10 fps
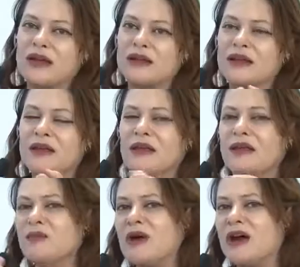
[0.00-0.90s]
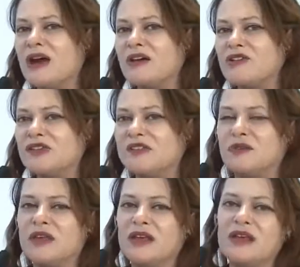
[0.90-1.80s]
ali imagens que eu
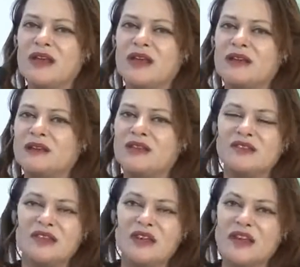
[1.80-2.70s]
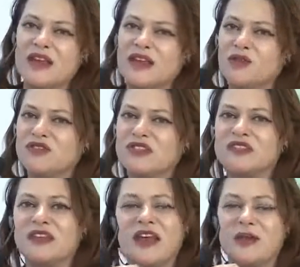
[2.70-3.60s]
queira, desenhos,
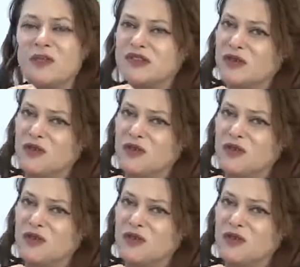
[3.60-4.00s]
esquemas que eu